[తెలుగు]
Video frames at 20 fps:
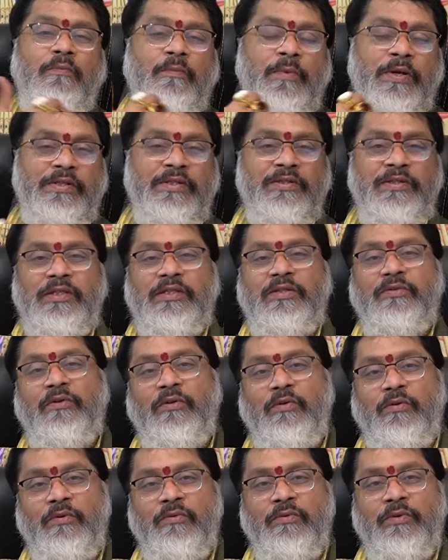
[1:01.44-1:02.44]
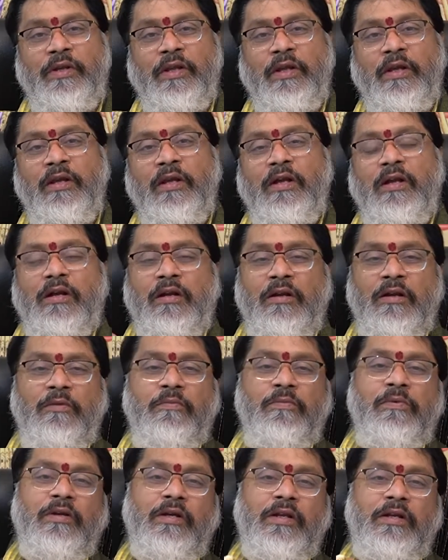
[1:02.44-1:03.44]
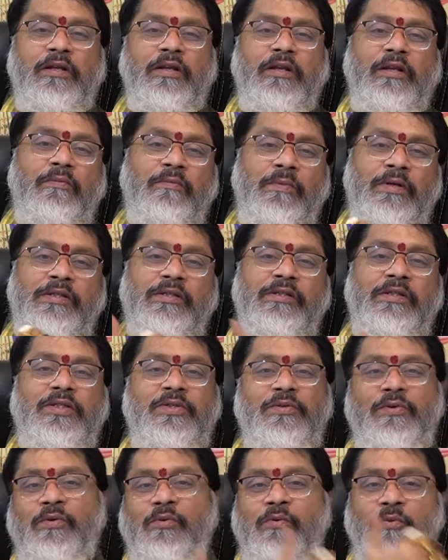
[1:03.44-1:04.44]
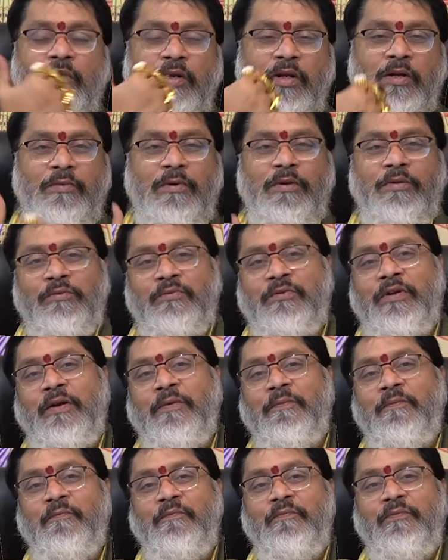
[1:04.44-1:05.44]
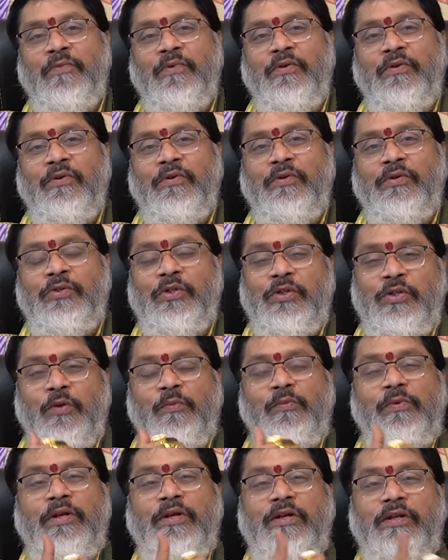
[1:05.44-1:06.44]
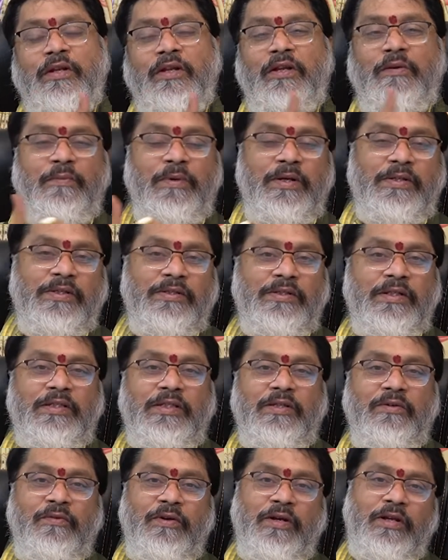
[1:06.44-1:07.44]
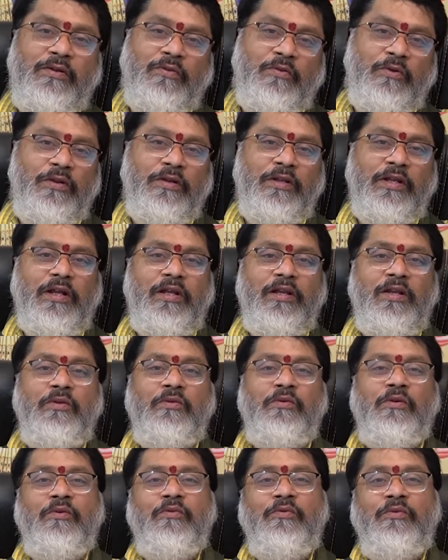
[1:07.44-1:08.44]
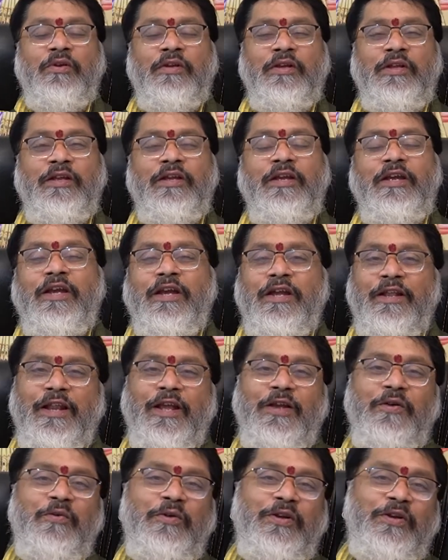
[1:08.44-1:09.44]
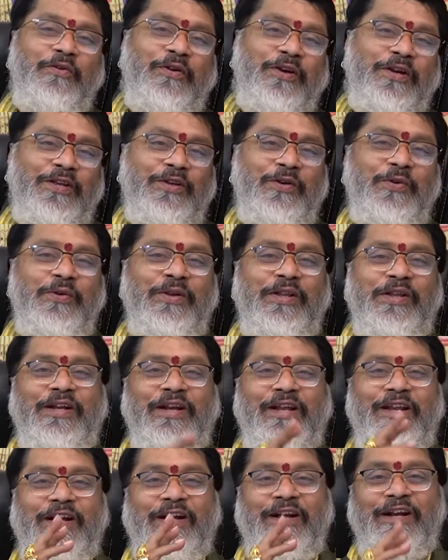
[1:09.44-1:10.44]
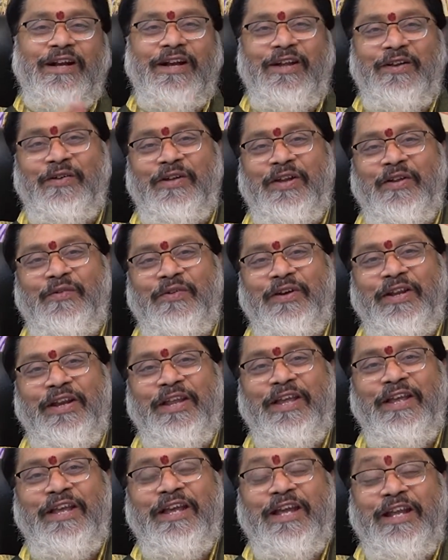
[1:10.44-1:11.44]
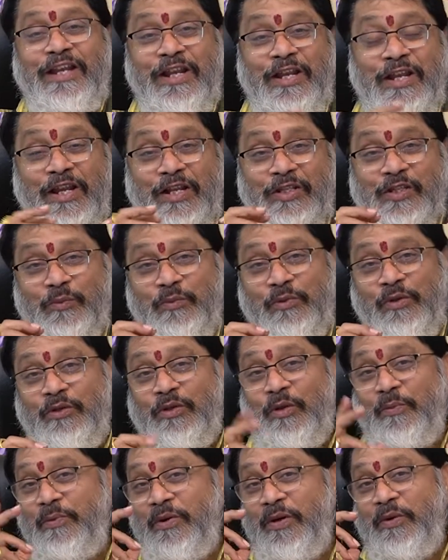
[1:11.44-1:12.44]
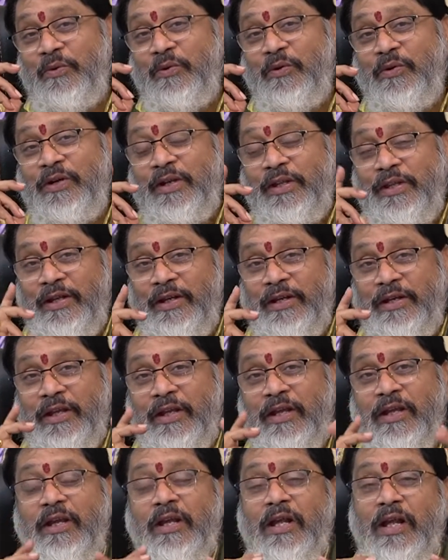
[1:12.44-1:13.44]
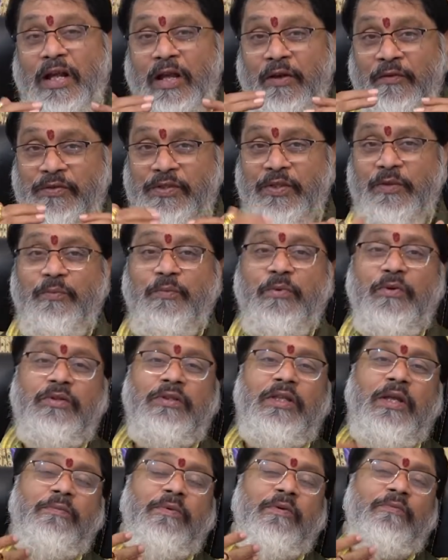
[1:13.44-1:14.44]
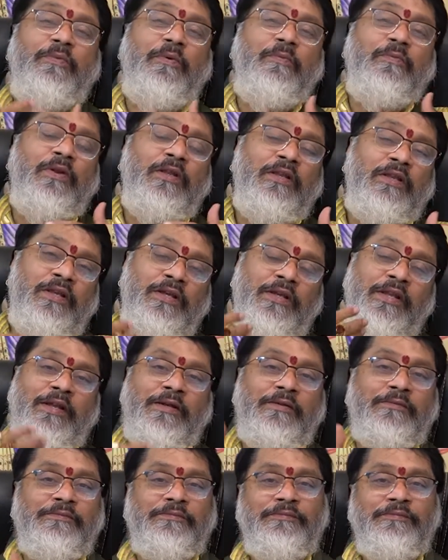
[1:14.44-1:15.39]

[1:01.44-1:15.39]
మెడిసిన్ చేసిన వాడు ఒకడు ఉంటే డబ్బులు కట్టి మెడిసిన్ చేసిన వాడు ఇంకోటి కనబడుతుంటాడు సో డబ్బులు కట్టే మెడిసిన్ చేసేవాడికి కొన్ని గ్రహాల అనుగ్రహం ఉంటుంది ర్యాంక్ కొట్టేవాడికి కొన్ని రకాల అనుగ్రహం ఉంటుంది నేను ఇలా చెప్తాను తప్పుగా అనుకోకండి ఎందుకంటే ఐ హ్యావ్ సీన్ బోత్ టైప్ ఆఫ్ పీపుల్ ఇన్ ఇండియా